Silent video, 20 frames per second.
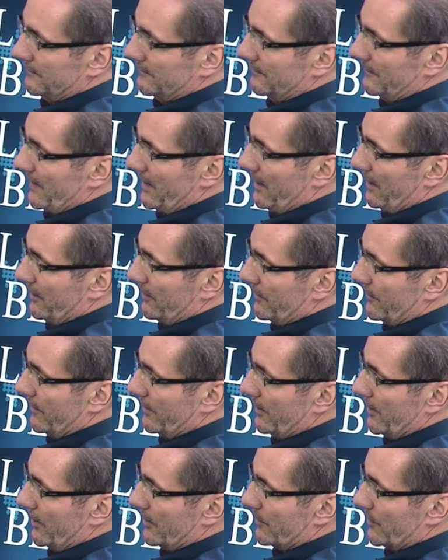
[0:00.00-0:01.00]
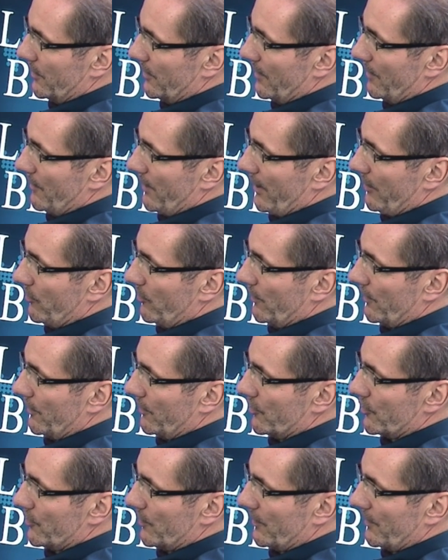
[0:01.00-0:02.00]
Ja, ich war da. Ich bin ja im
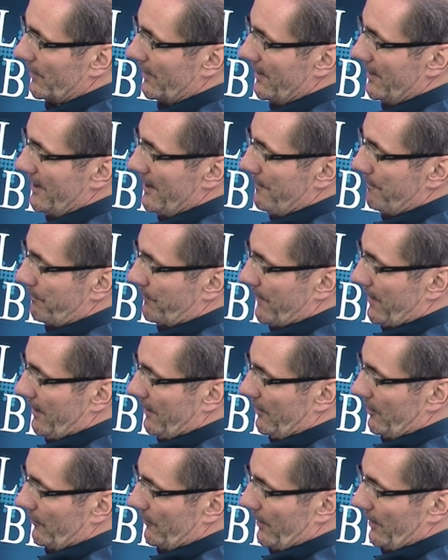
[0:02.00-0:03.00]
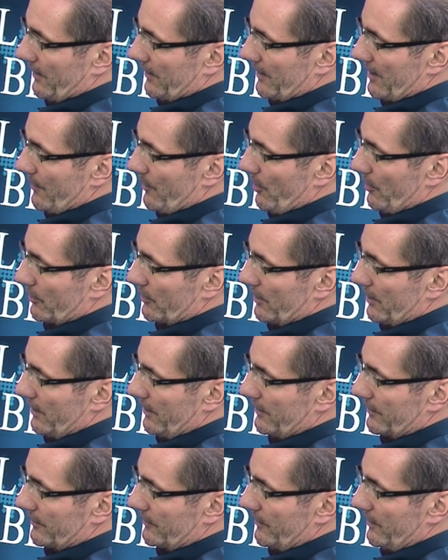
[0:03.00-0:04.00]
Lenkungsausschuss und war deshalb auch da.
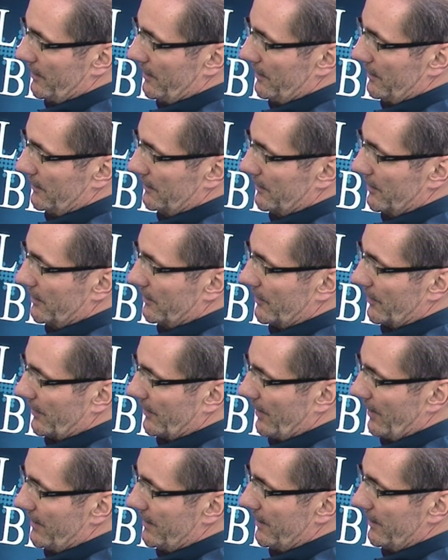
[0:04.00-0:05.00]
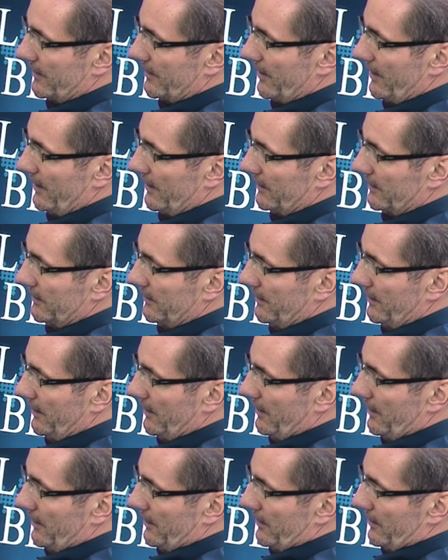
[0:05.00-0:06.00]
Es war ein interessanter Tag
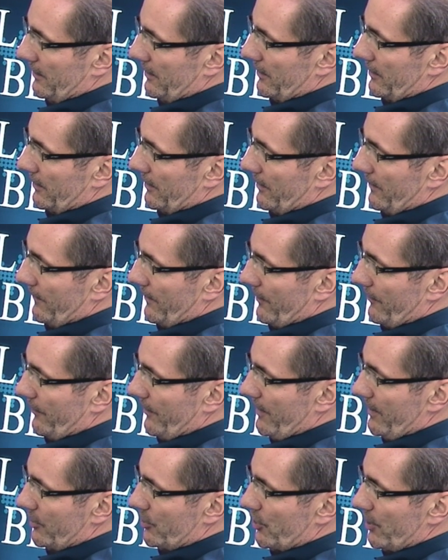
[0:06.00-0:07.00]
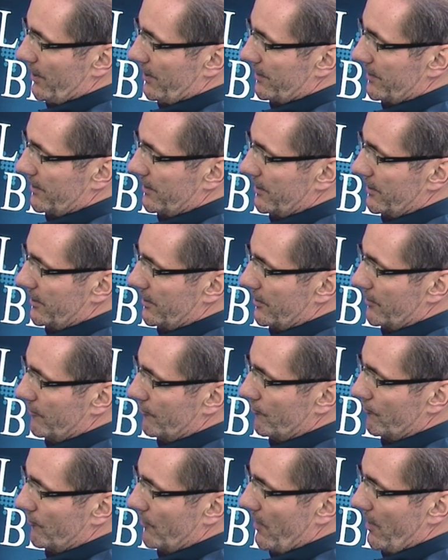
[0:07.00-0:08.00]
er war vielschichtig,
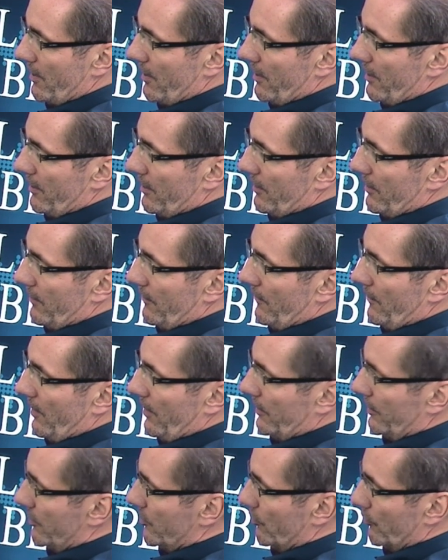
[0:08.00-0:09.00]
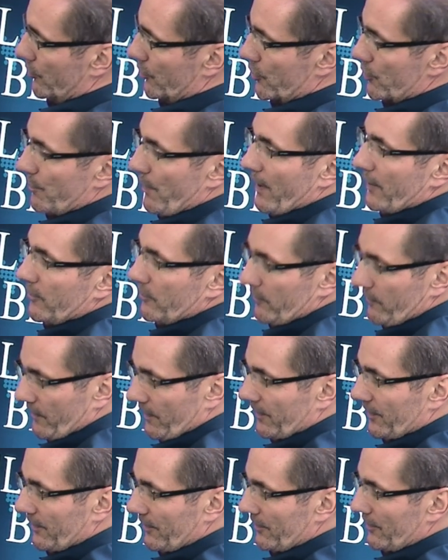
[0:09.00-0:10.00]
war nicht ohne Spannung,
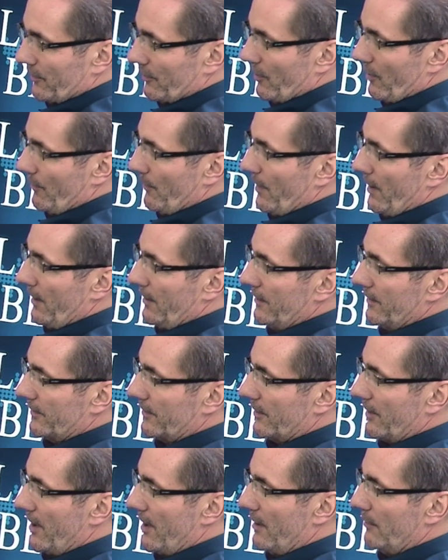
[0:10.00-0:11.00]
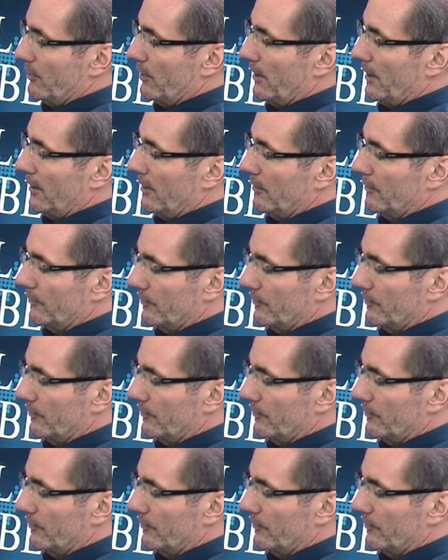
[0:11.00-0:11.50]
was normales, aber